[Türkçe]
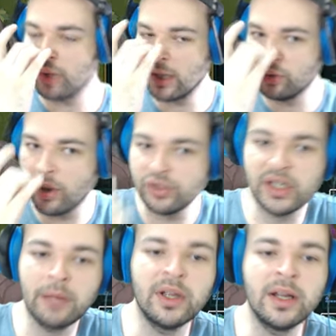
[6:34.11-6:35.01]
an 4
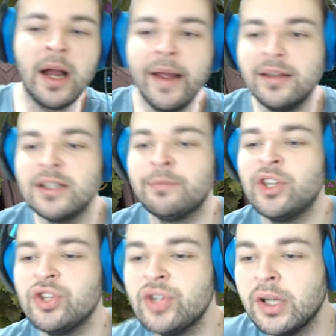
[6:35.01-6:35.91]
adamda gayet iyiyiz.
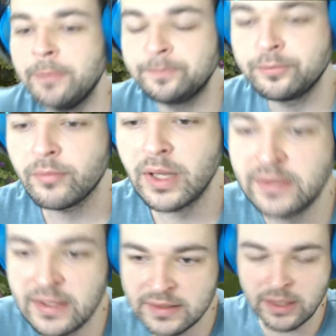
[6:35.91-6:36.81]
5. adam
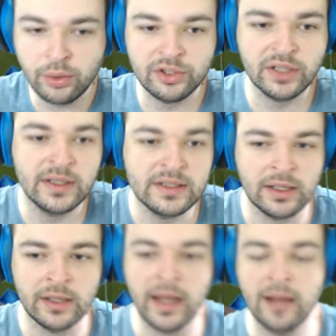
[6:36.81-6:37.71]
Tristan olacak.
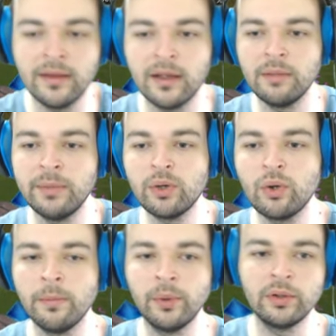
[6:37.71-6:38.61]
Tristan'a geldiği anda bir
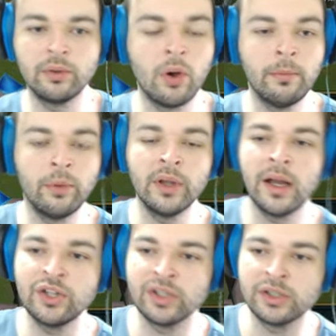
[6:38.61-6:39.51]
kombo combo
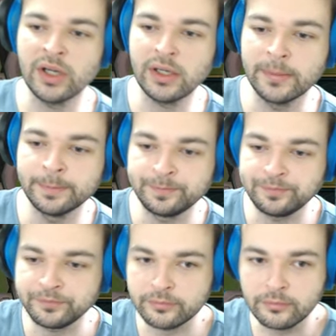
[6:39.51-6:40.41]
daha açılacak.
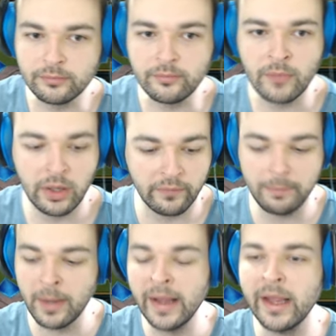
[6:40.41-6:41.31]

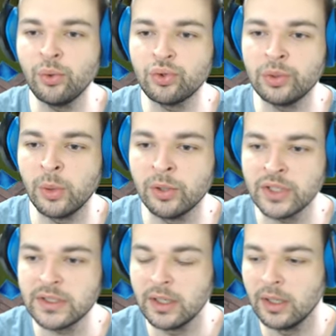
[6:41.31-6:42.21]
Ve bayağı güçlü
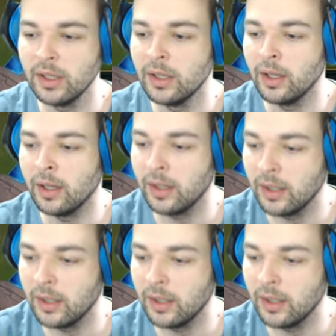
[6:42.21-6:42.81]
olacağız. Ee,